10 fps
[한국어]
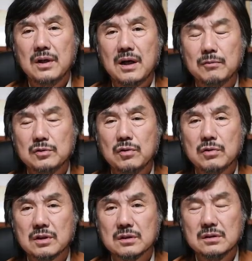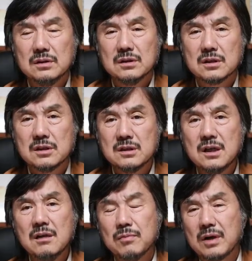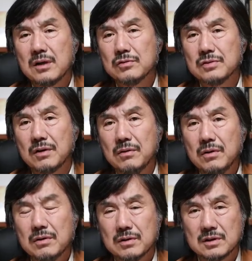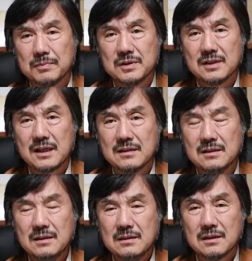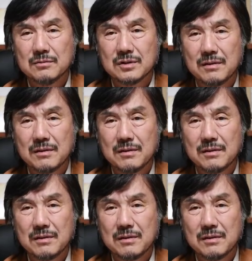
아무튼 오늘은 끝장을 보라는 주제로 어, 첫 번째 사진을 여러분과